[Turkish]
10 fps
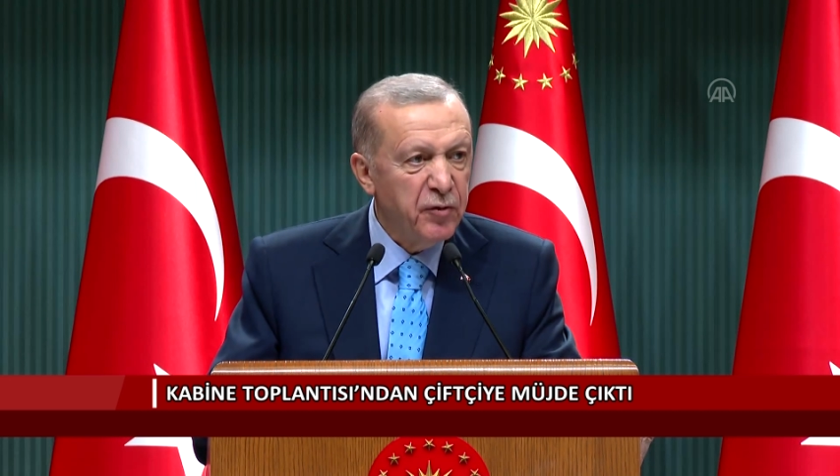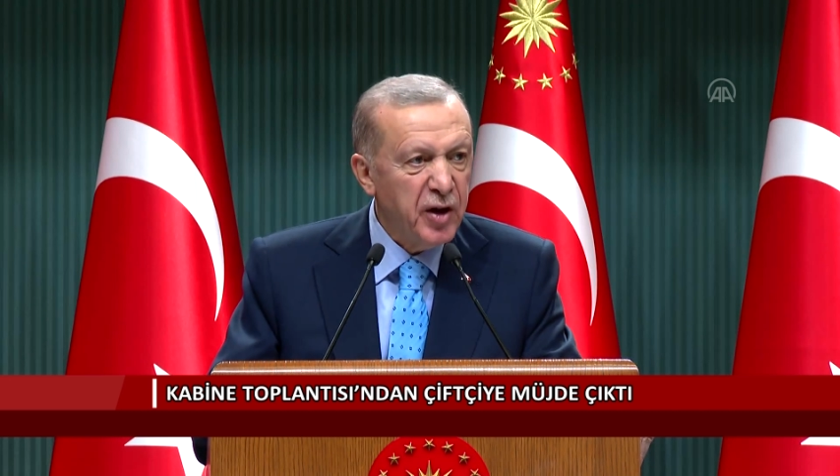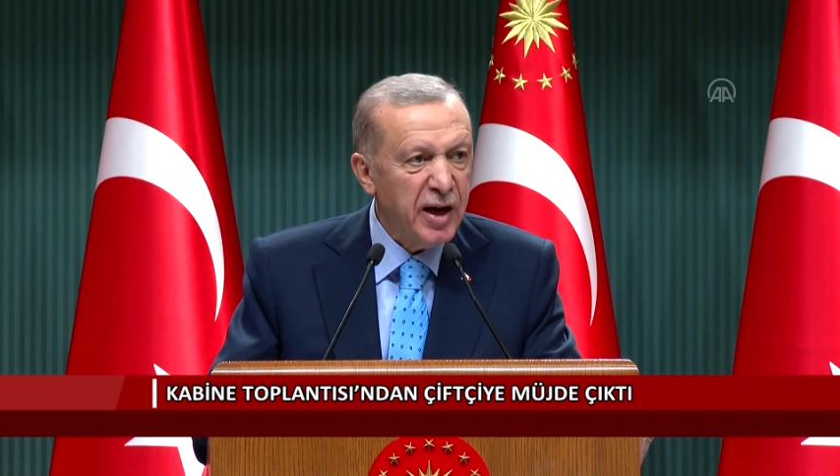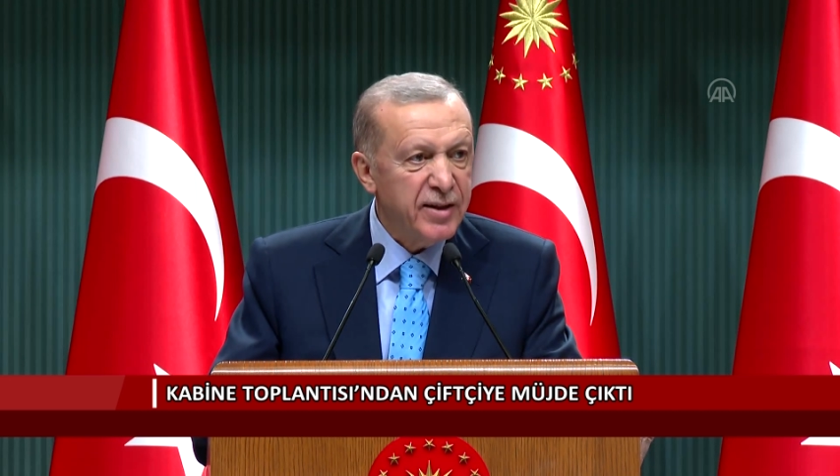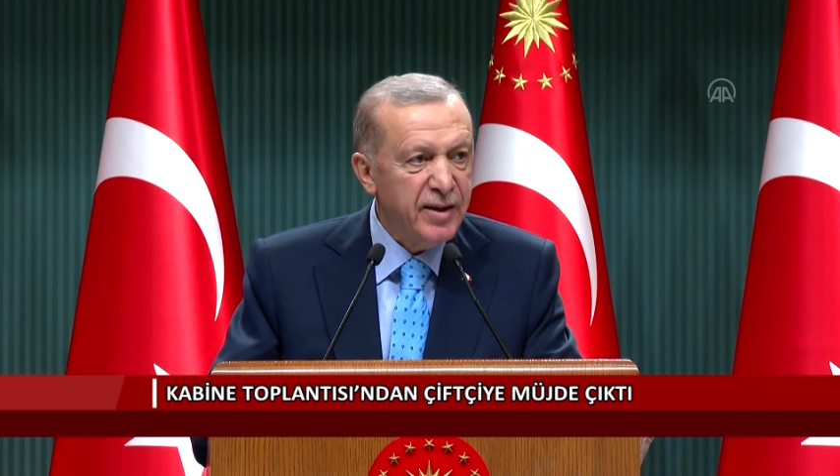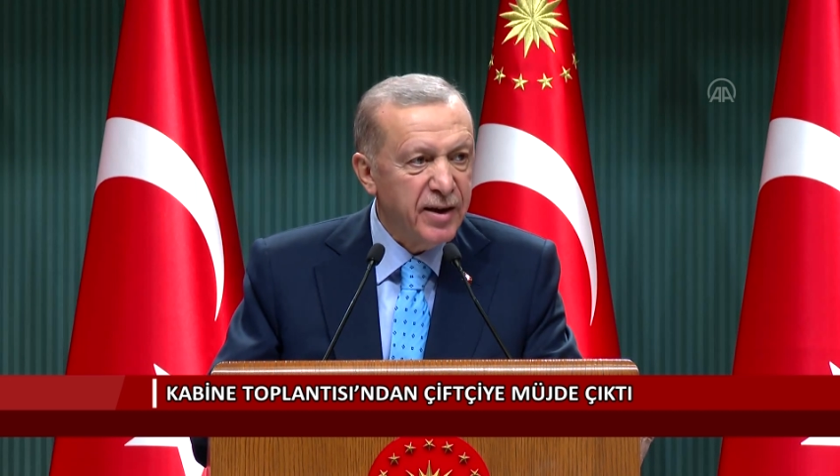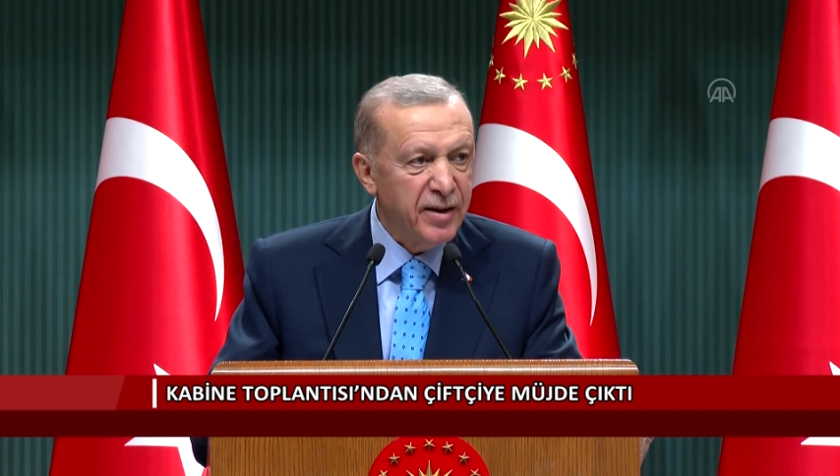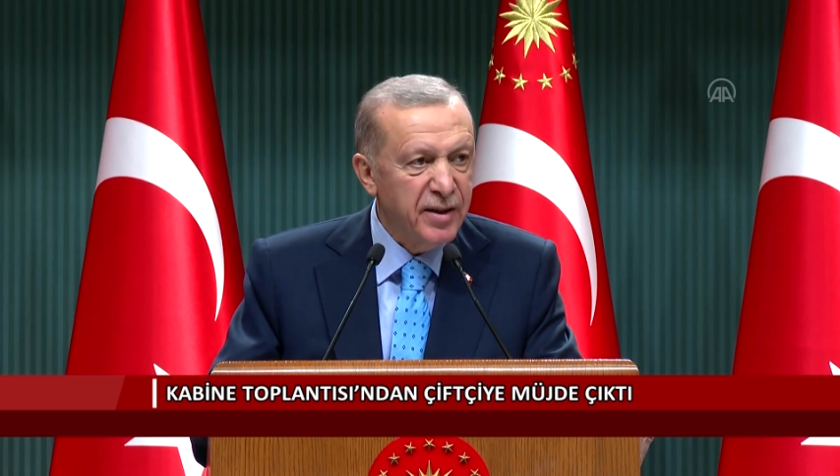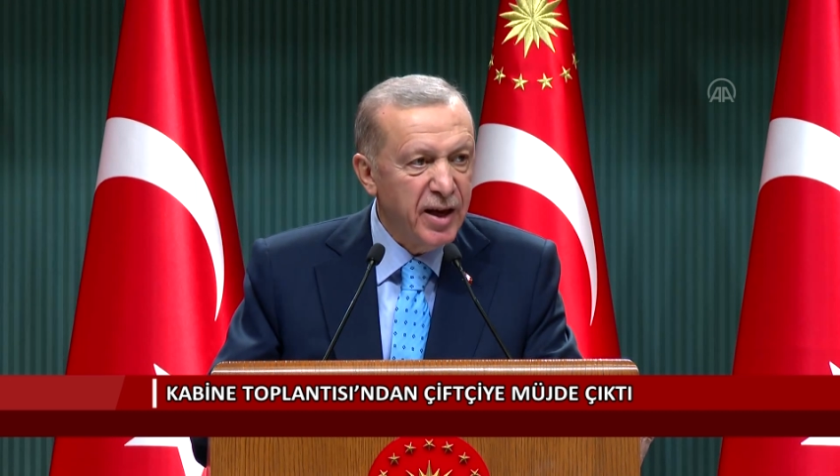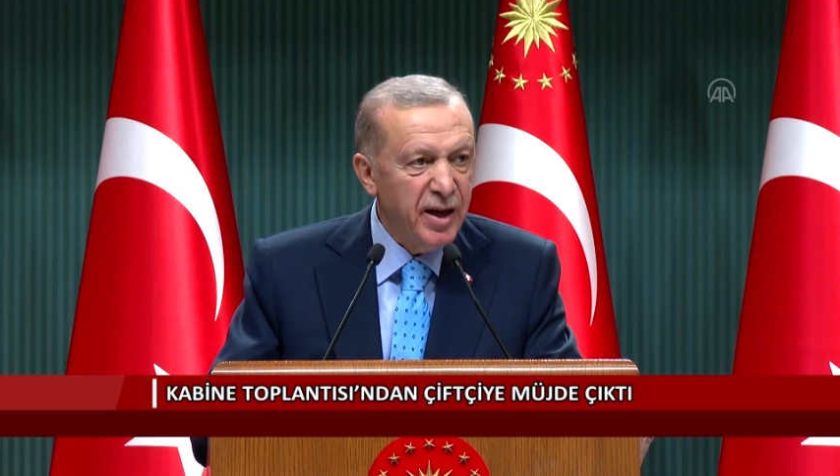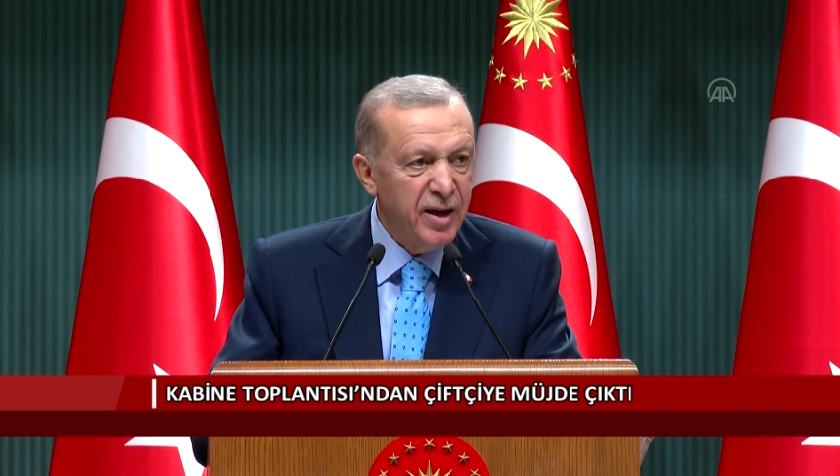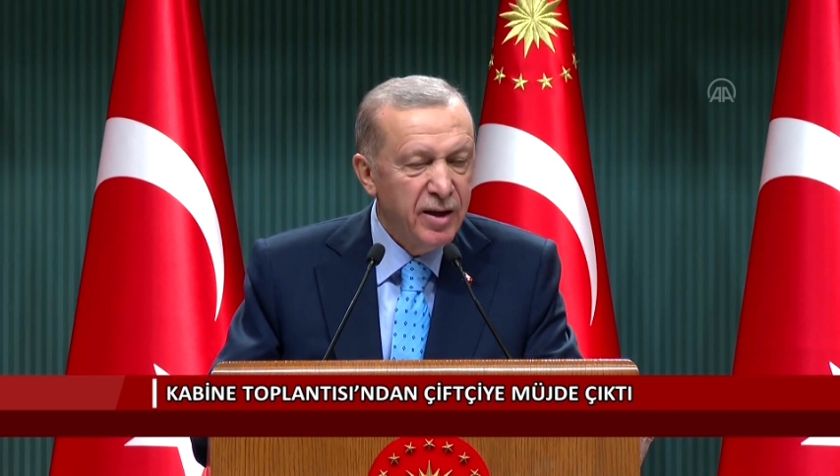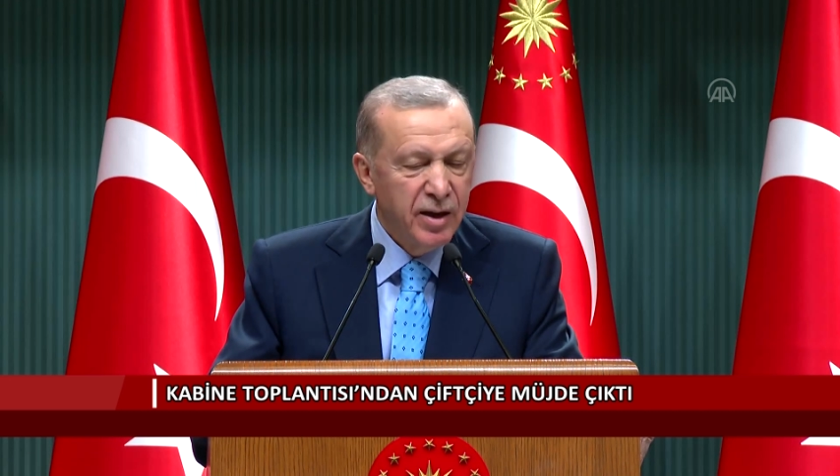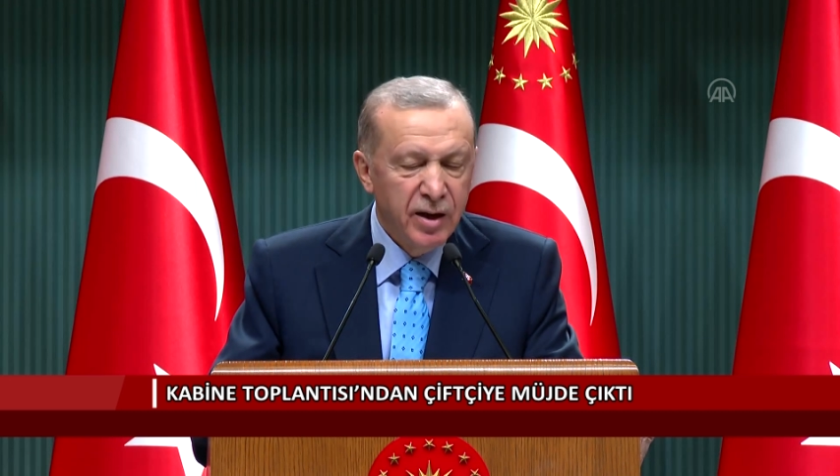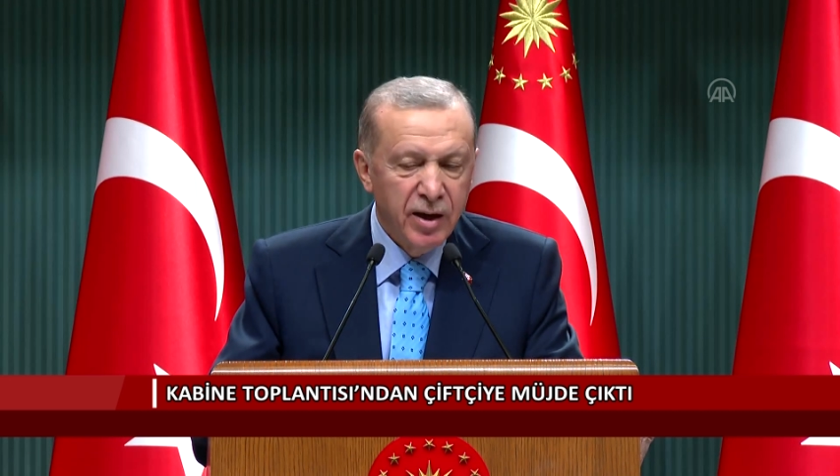fiyatlarında
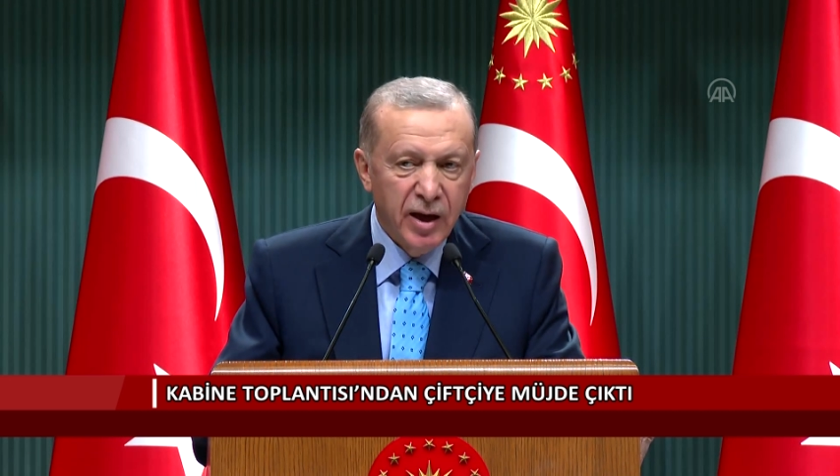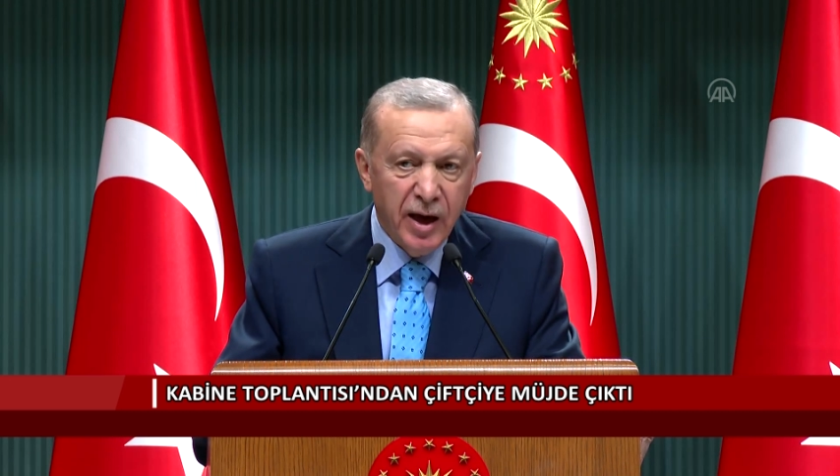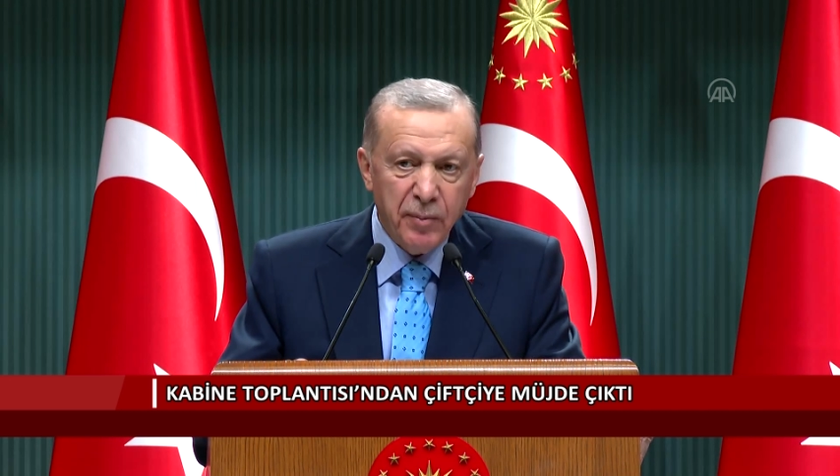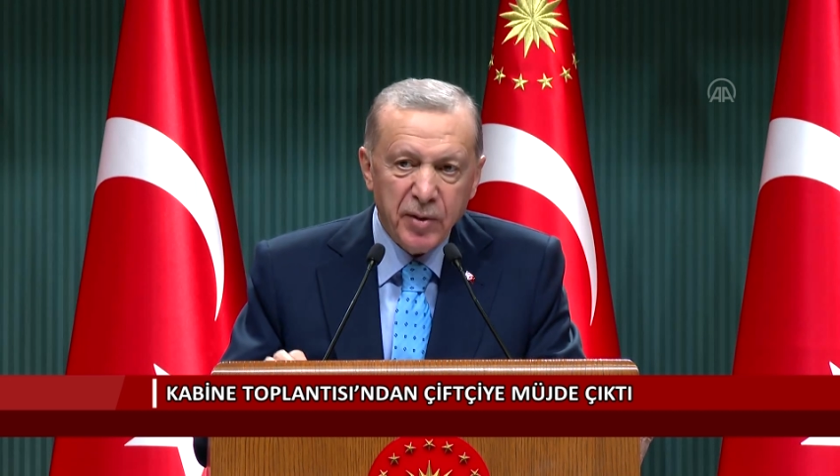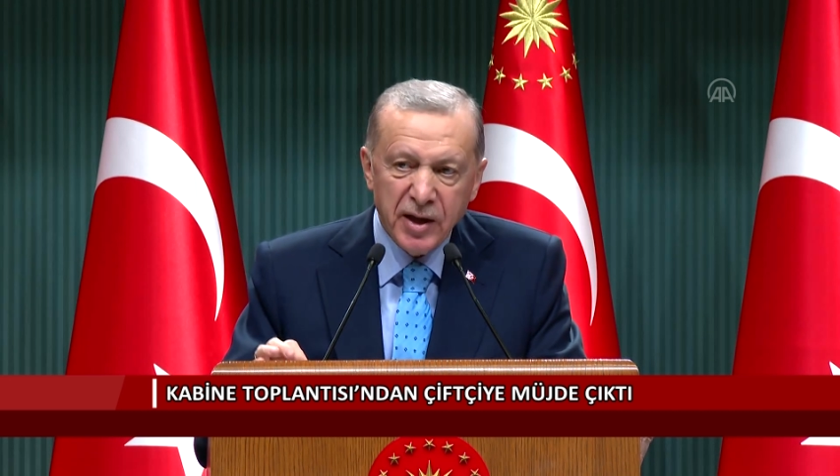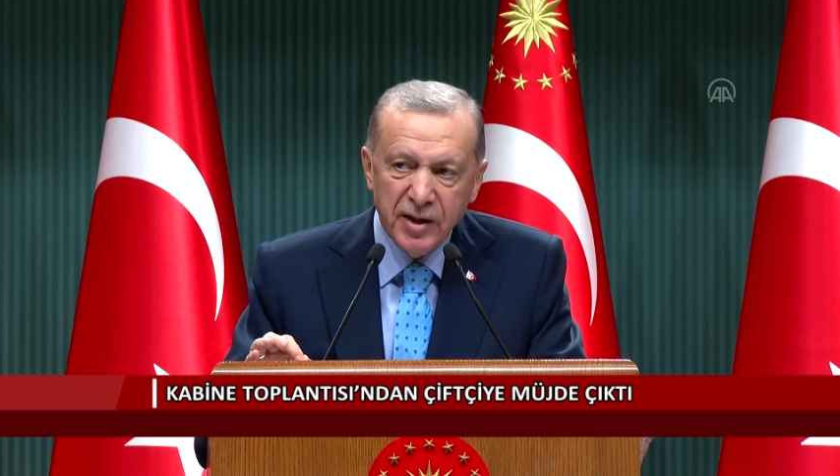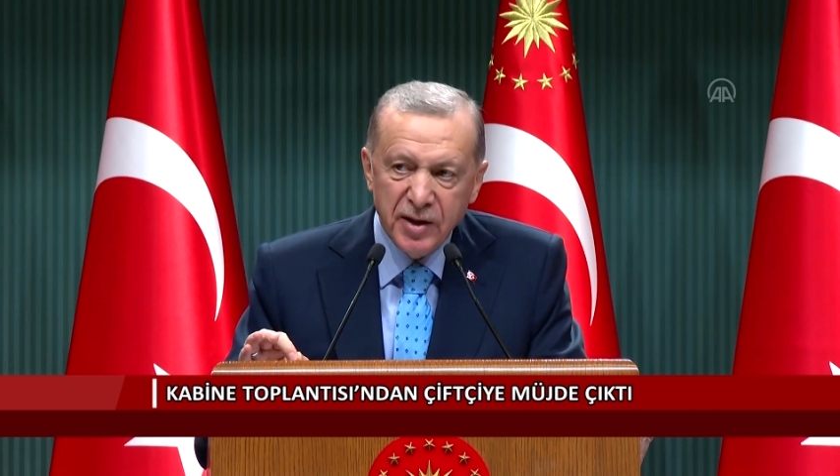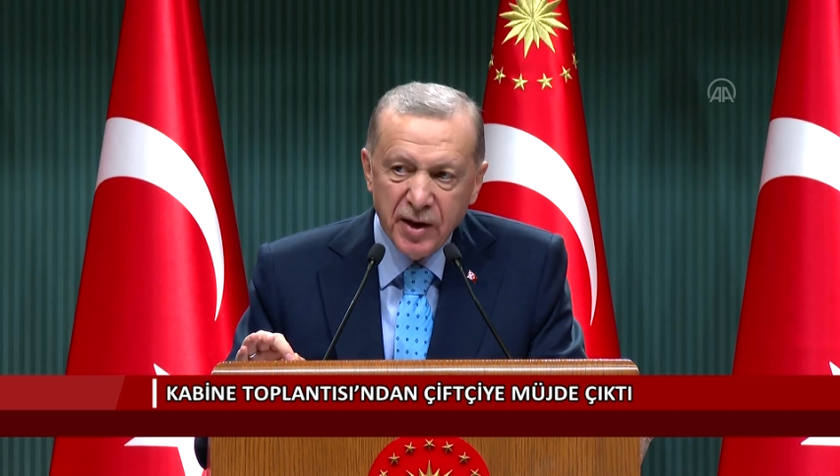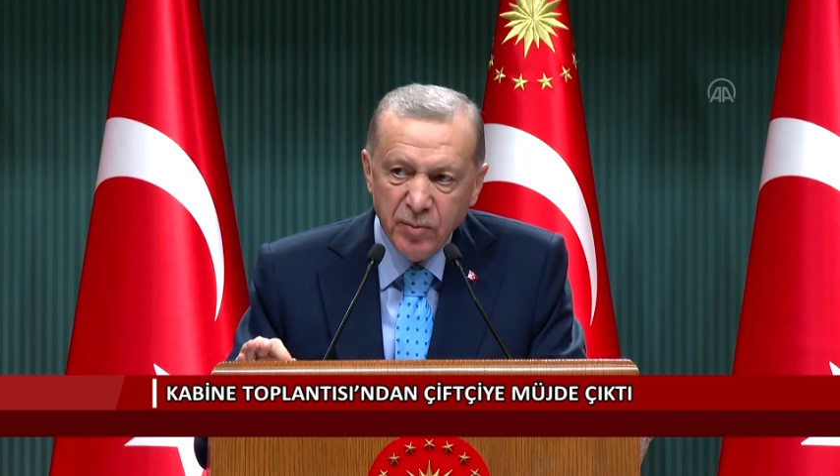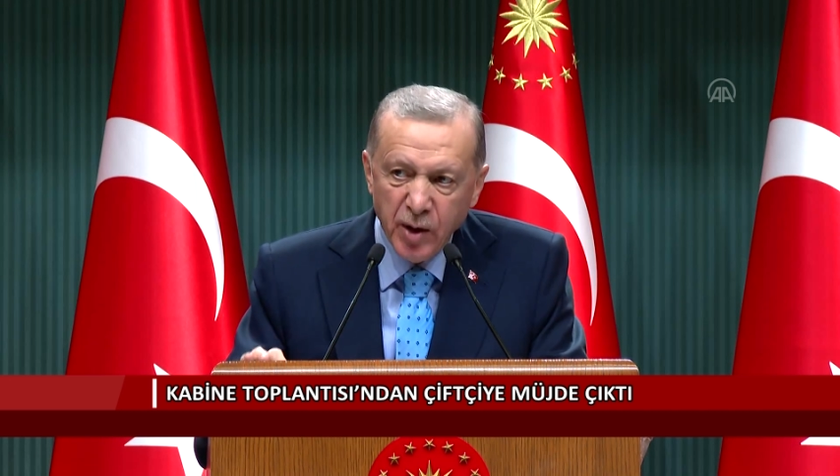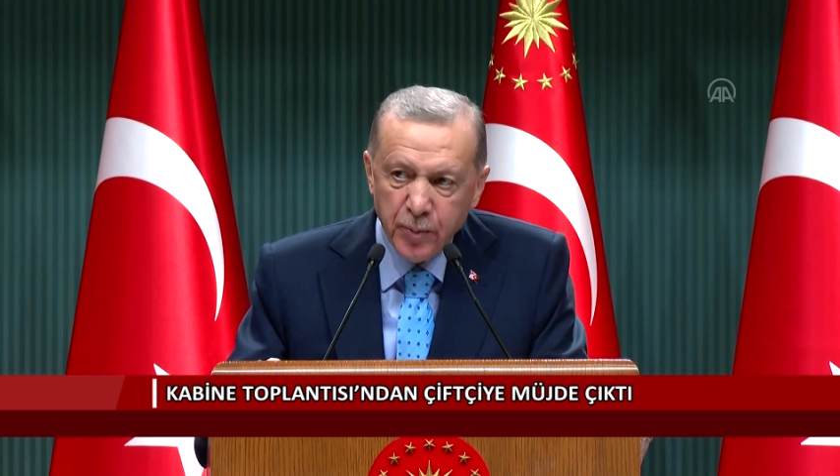hem indirim